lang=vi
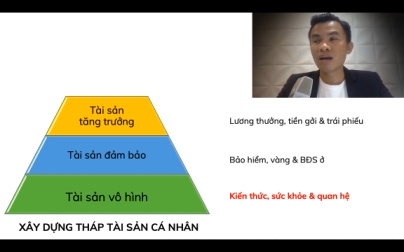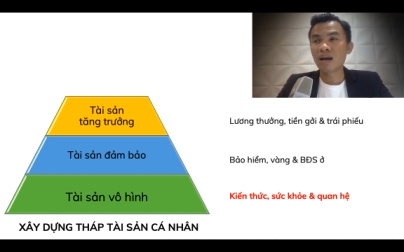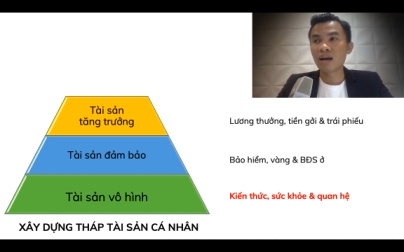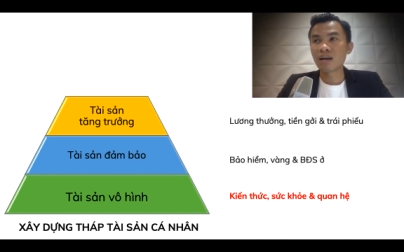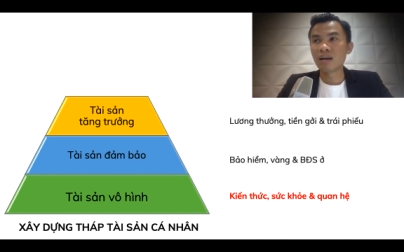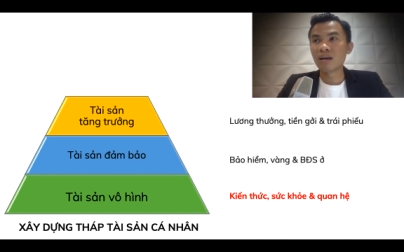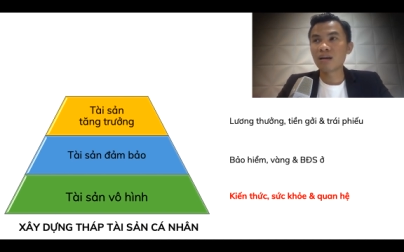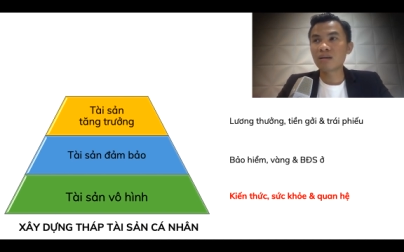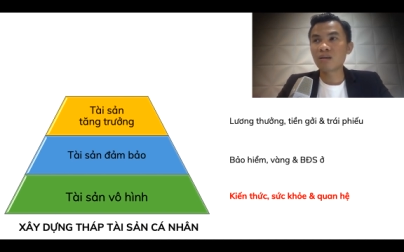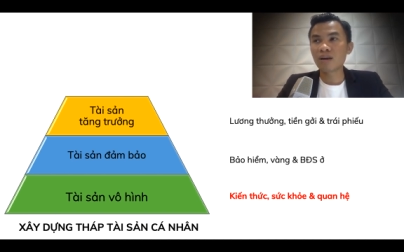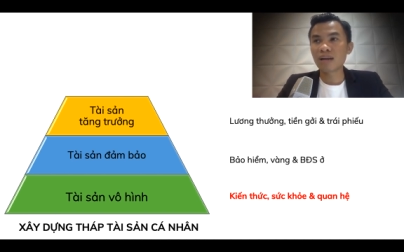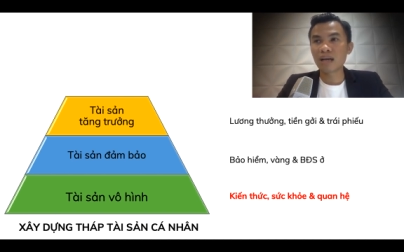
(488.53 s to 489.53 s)
à,
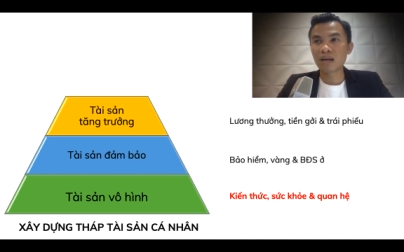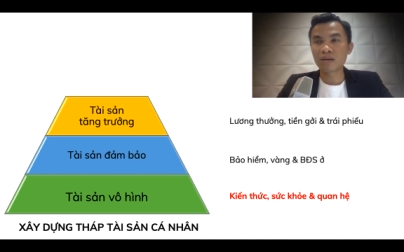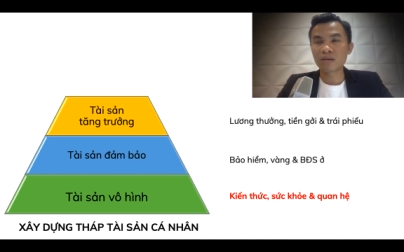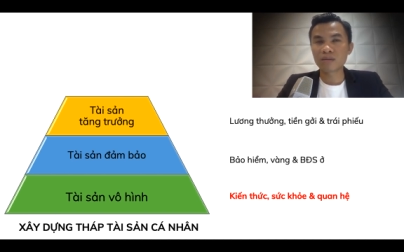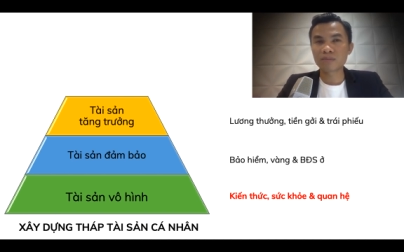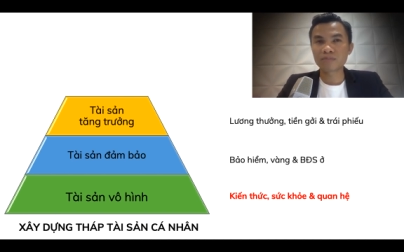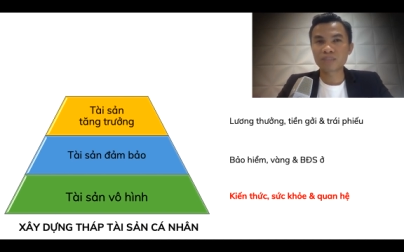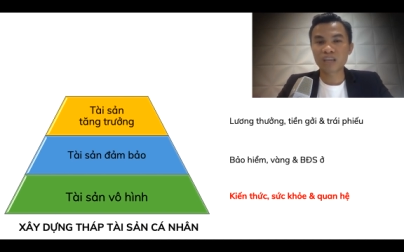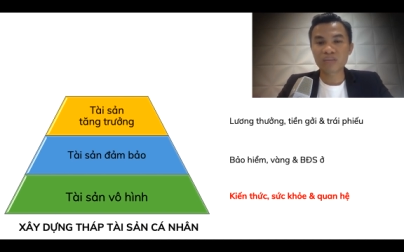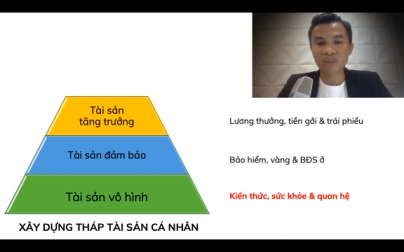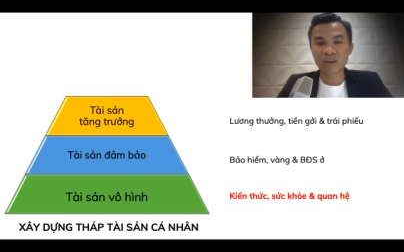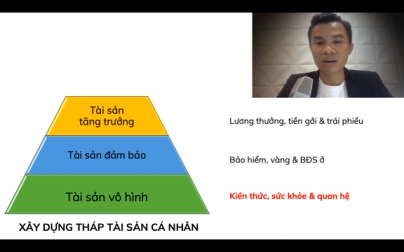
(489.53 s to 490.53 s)
đỡ gọi là
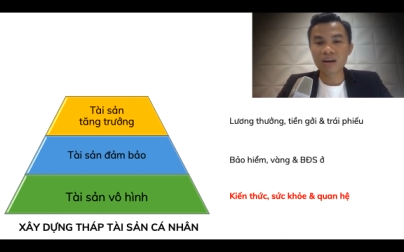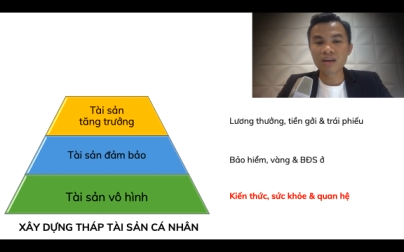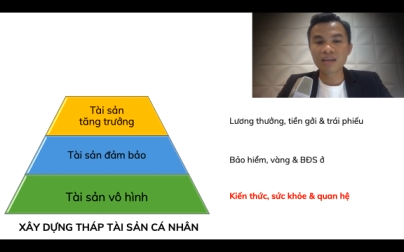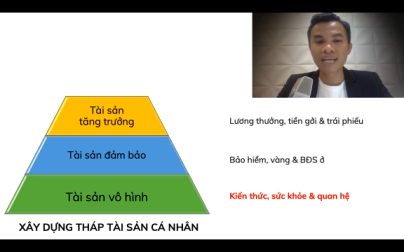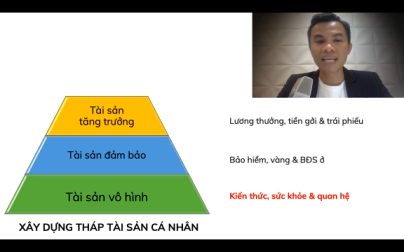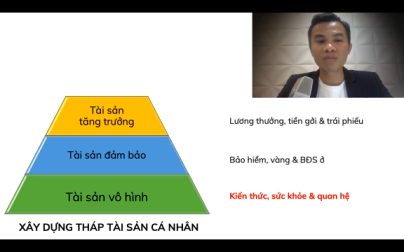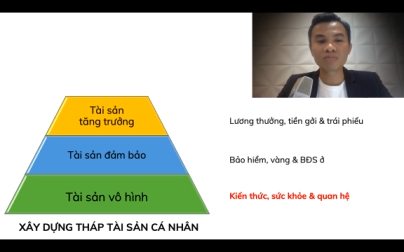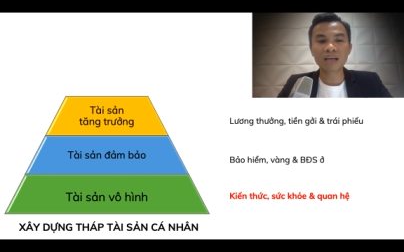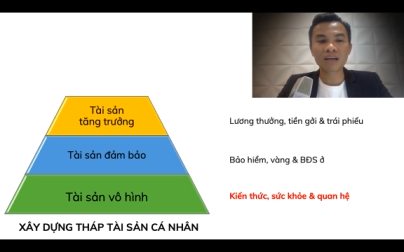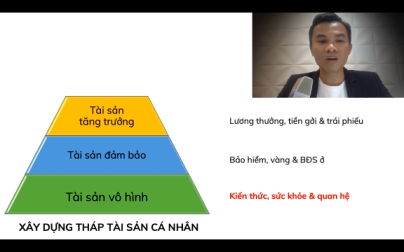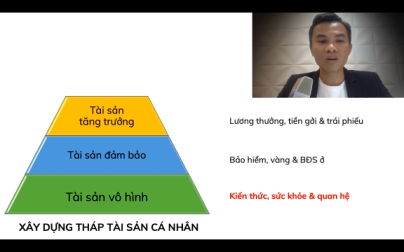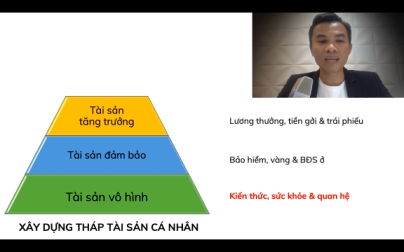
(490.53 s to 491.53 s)
chặt vật hơn khi chúng
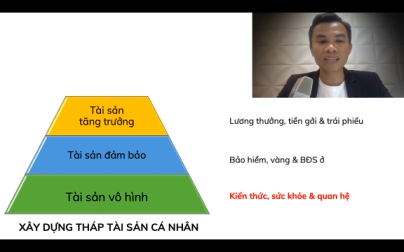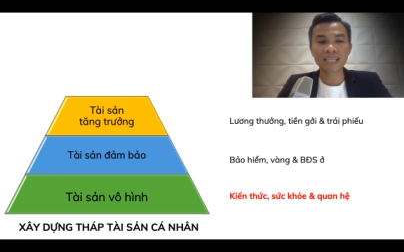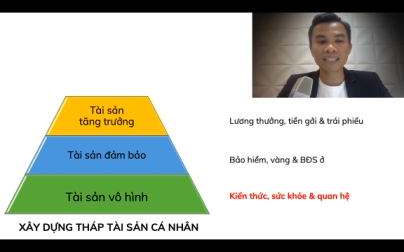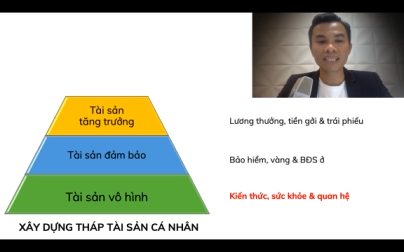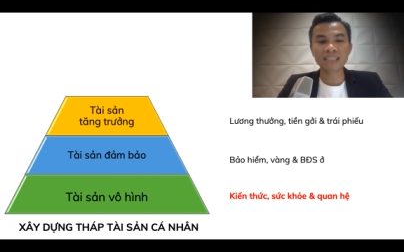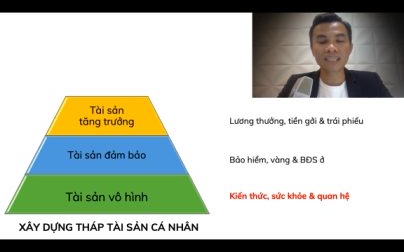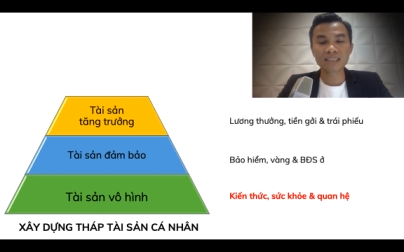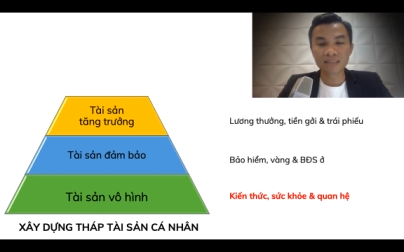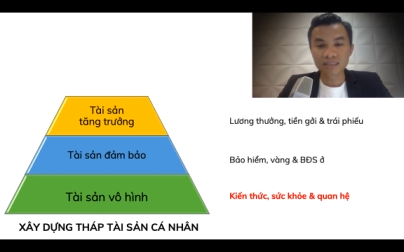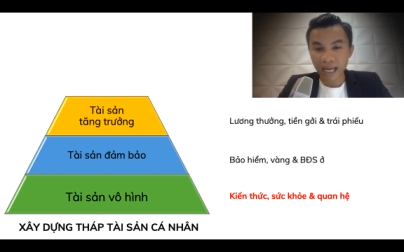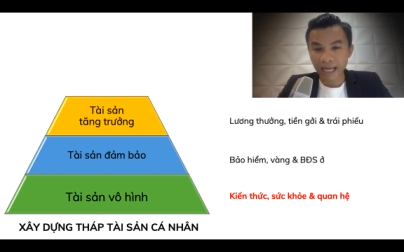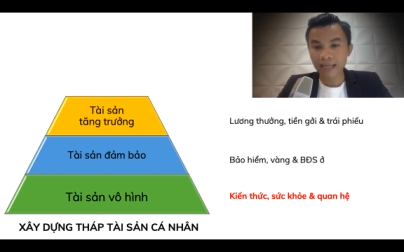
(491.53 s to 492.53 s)
ta có dạng tài sản tăng
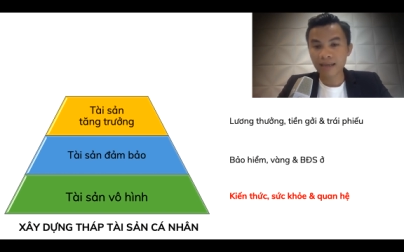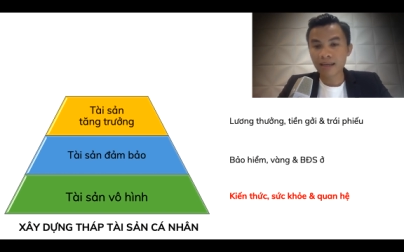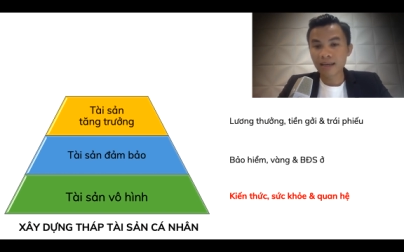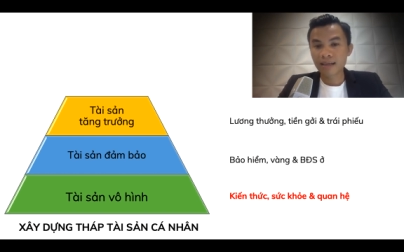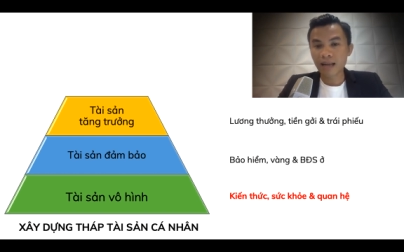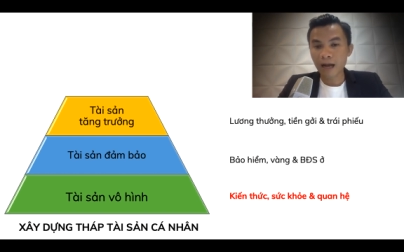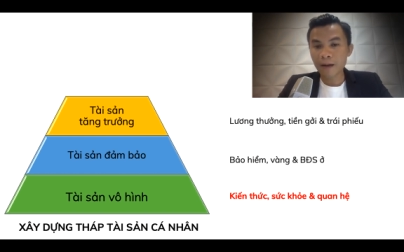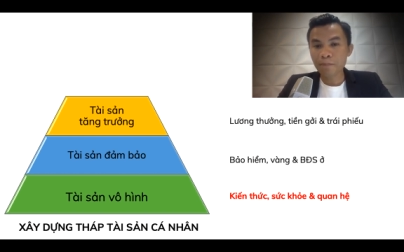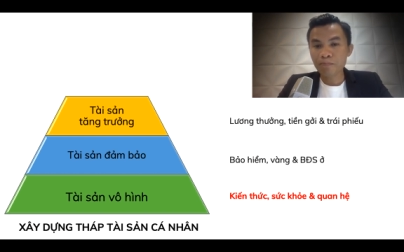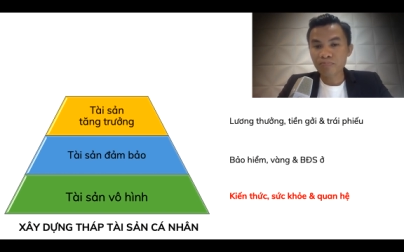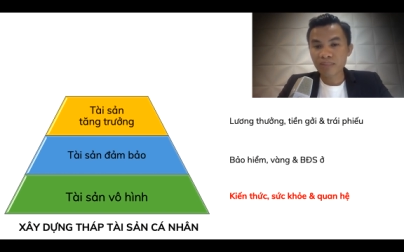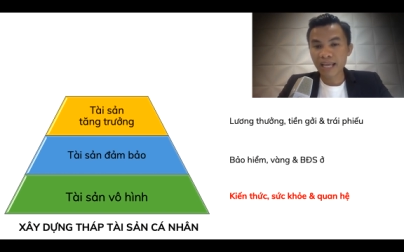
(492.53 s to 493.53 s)
trưởng này
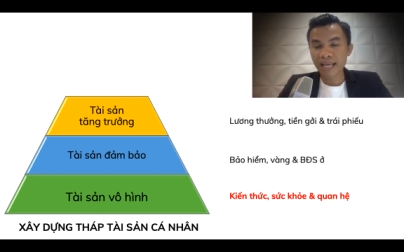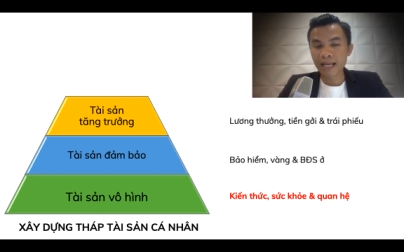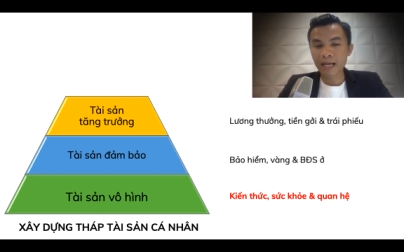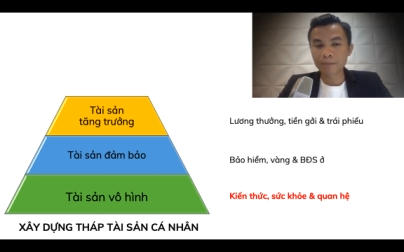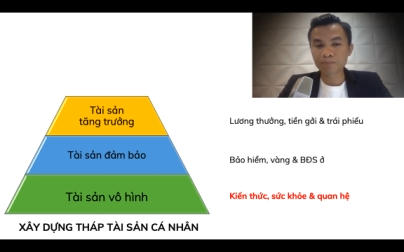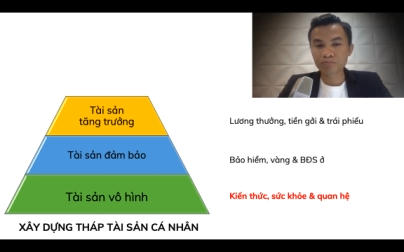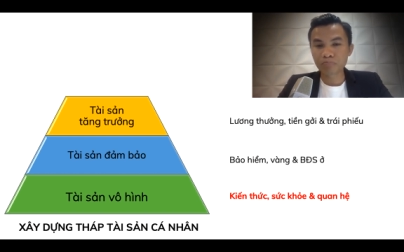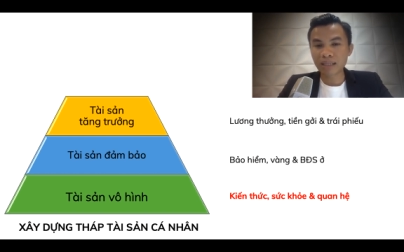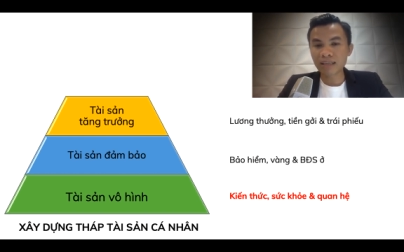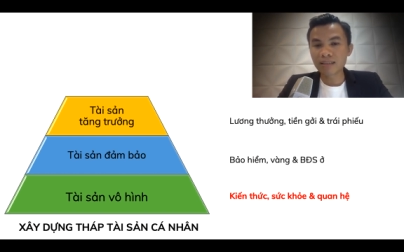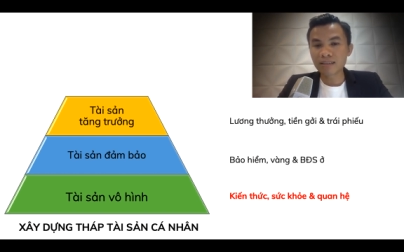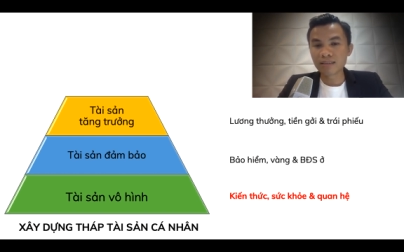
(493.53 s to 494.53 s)
đó thì um,
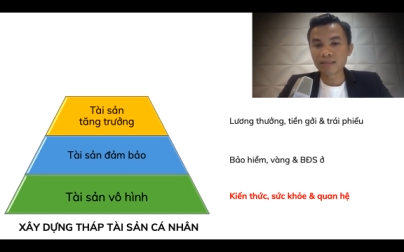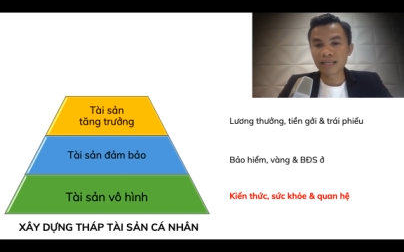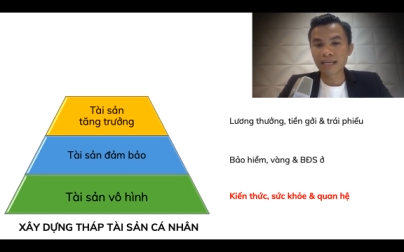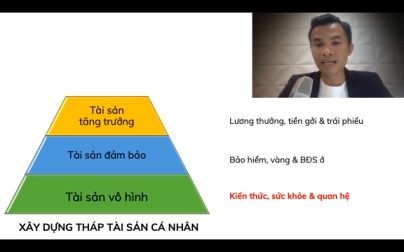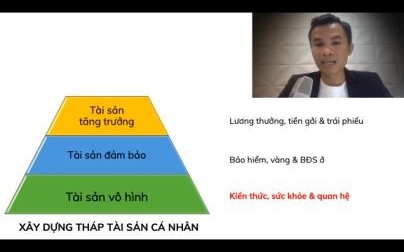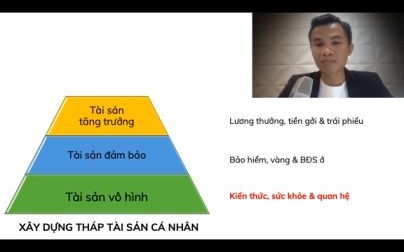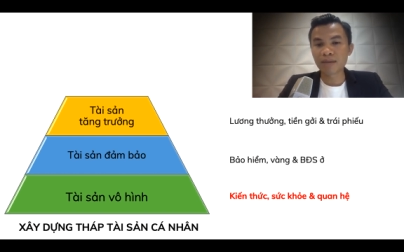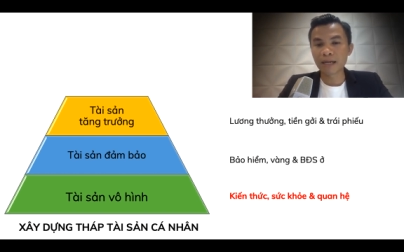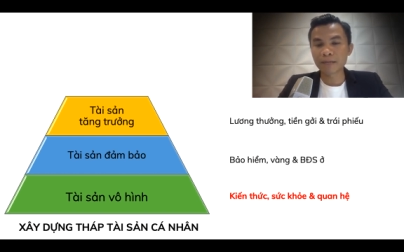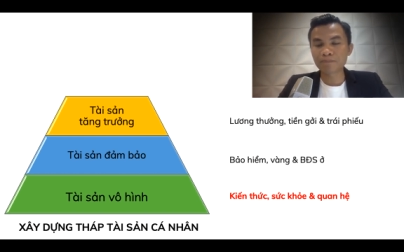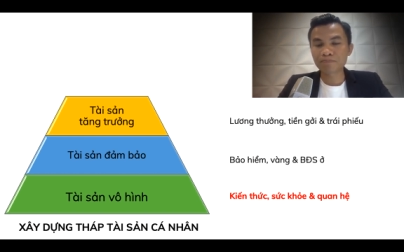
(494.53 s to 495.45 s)
bản thân chương thì khi mà